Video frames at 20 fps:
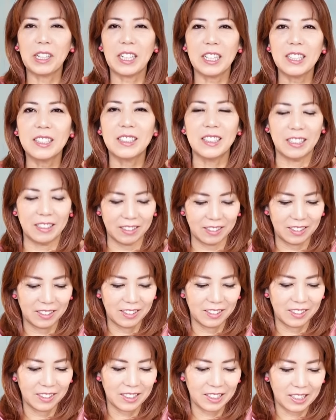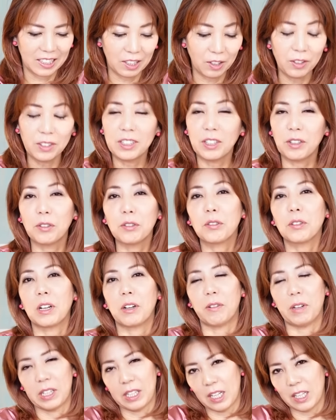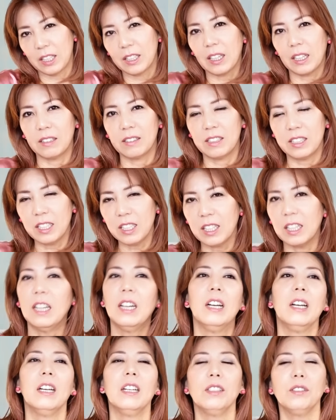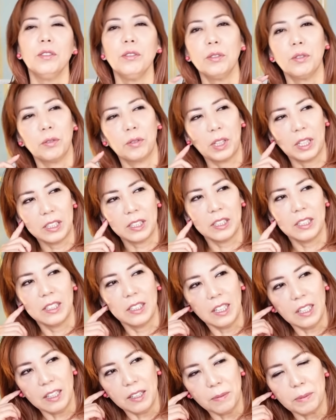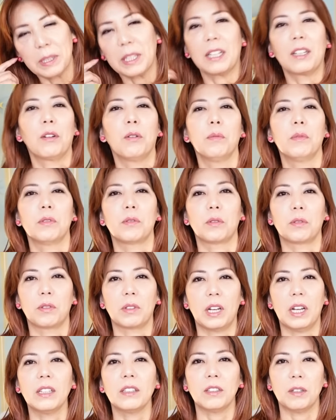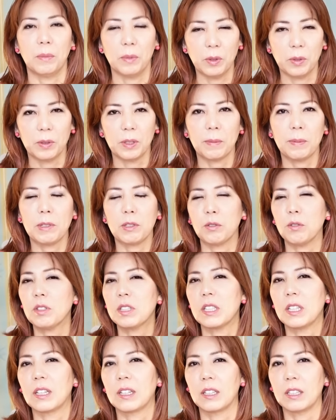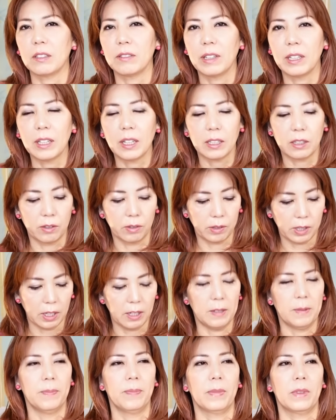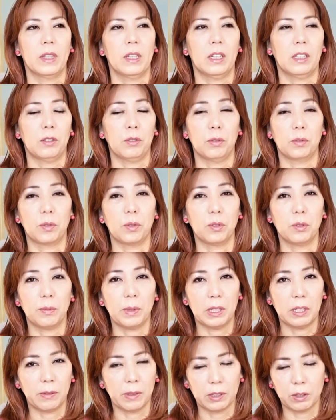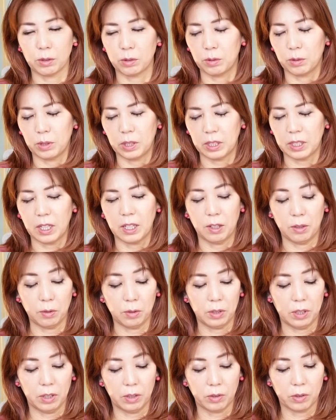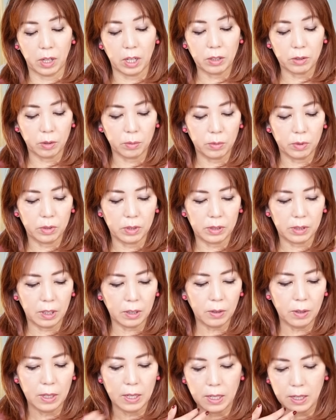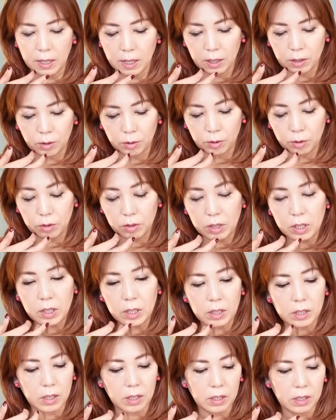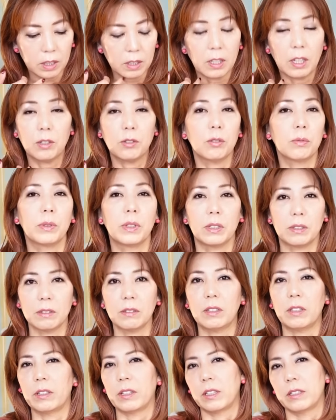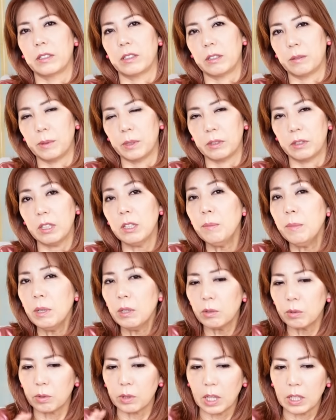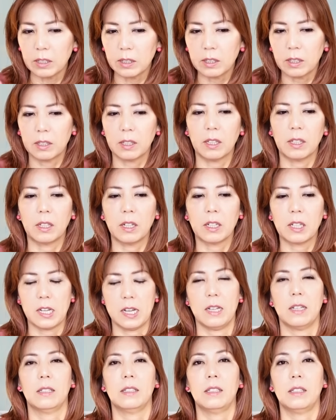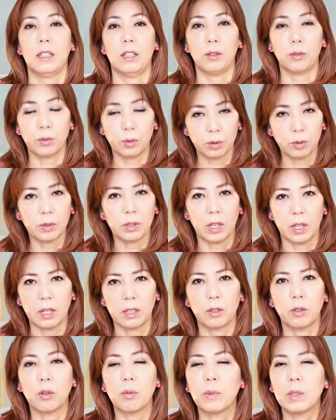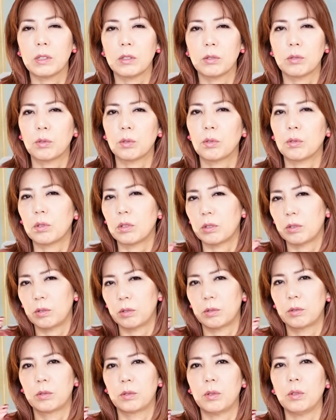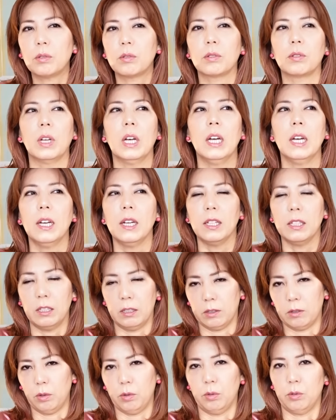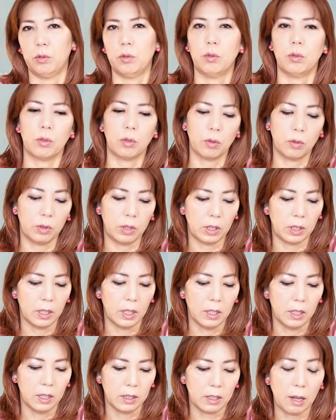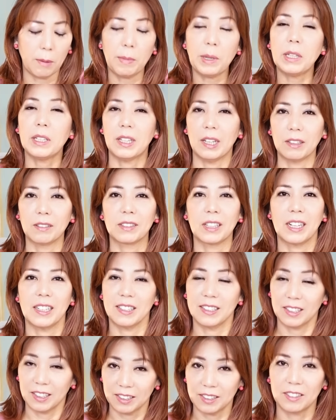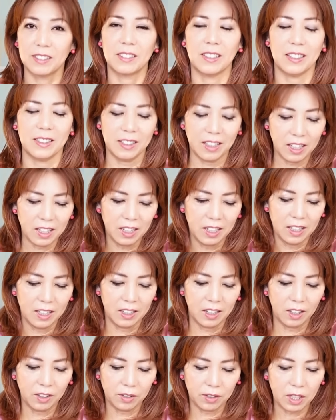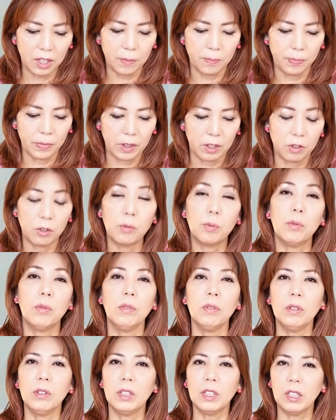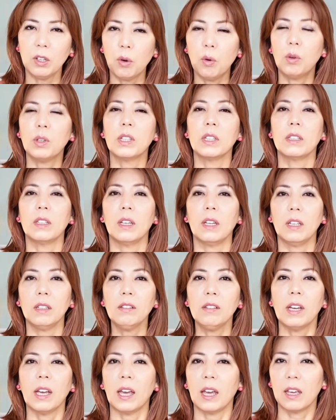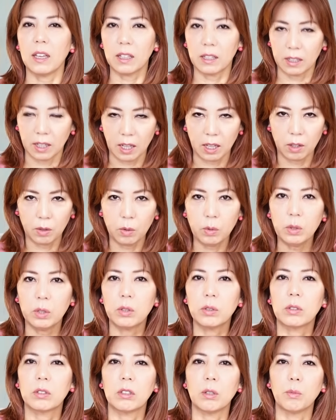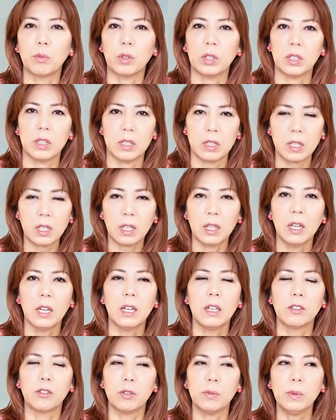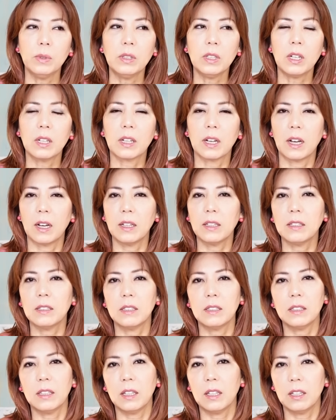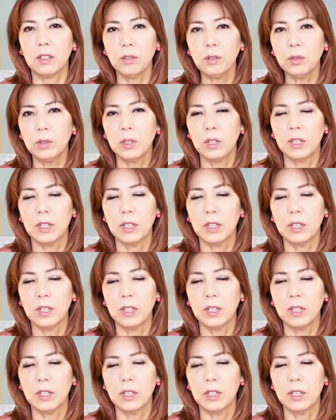分かってるいろんなことが分かってるしちょっとおかしいなみたいに思うことがあってもやっぱり上司だから言えないとかなんかそのこの場ではちょっと控えようっていうのがあると思うんですけどあの言ってって全然大丈夫ですっていう感じがします。今の蟹座さんが感じてることや表明することってすっごくこの状況にためになる感じがするんですね。なので自分に起きている変化を言ってもいいし自分が感じている